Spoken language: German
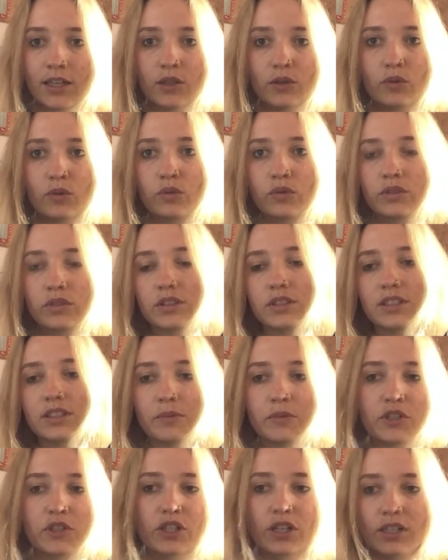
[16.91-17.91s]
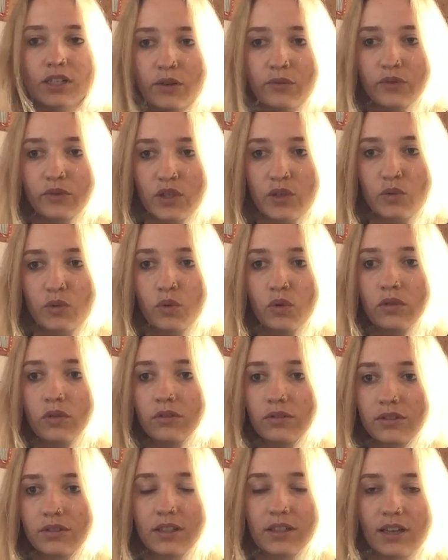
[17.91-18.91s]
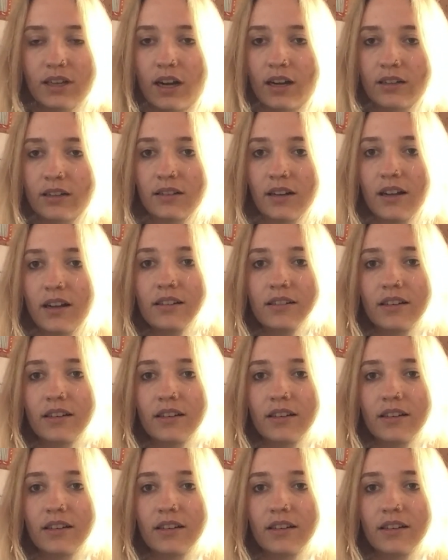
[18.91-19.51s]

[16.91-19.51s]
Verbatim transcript: Und da bin ich halt auf die Suche gegangen nach